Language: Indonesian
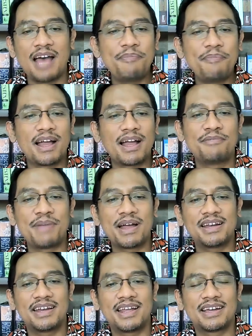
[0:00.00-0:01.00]
Apakah
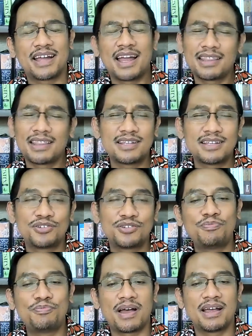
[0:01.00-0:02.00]
makna kata
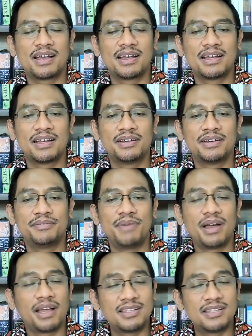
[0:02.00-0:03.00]
serupa
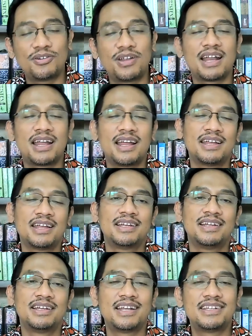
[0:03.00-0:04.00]
bagi saudara
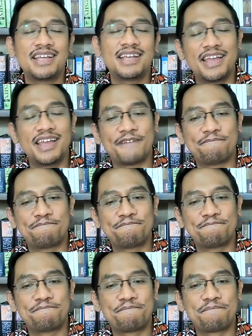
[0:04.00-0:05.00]
dan saya?
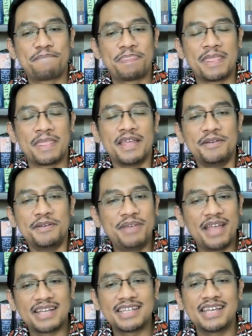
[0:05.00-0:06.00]

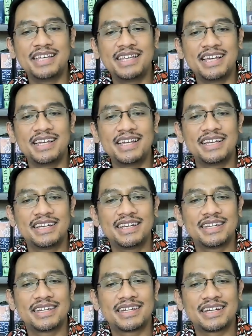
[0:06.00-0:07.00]
Biasanya
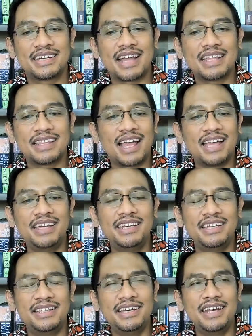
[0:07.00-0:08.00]
kata
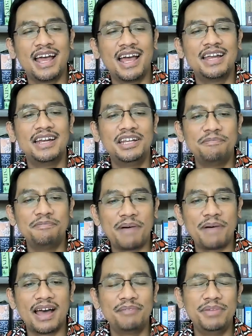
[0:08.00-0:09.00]
ini tidak
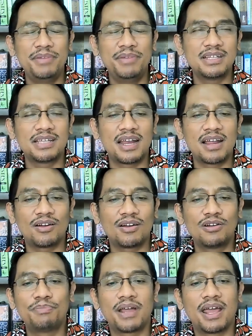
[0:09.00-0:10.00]
dipahami secara
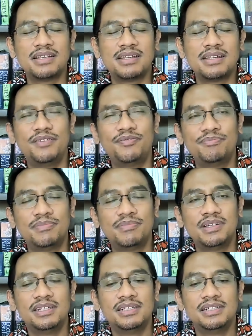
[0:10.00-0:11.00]
komprehensif
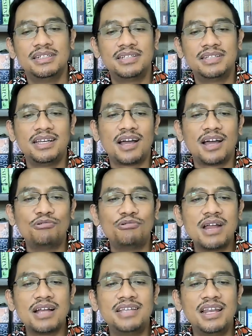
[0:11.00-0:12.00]
sehingga
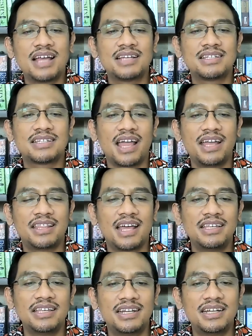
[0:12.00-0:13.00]
kurang jelas
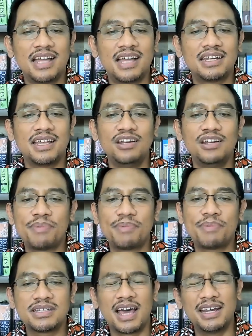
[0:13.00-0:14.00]
kaitannya dengan
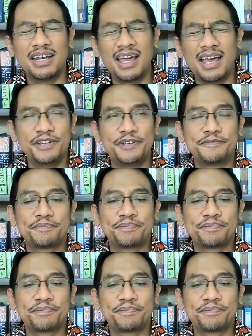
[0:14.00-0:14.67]
kehidupan sehari-hari.